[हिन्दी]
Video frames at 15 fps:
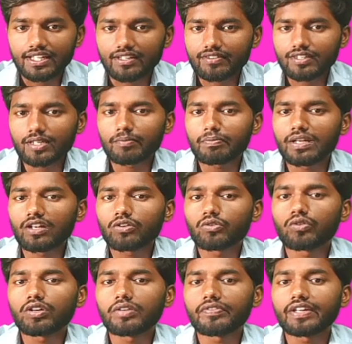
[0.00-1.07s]
इसे
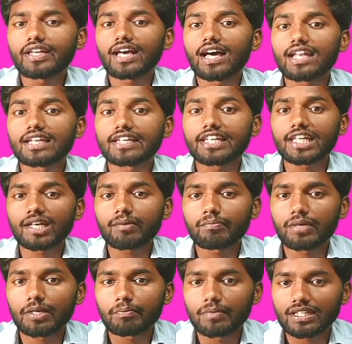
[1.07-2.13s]
बिल्कुल भी हल्के
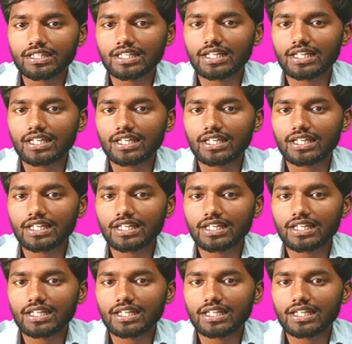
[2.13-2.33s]
में मत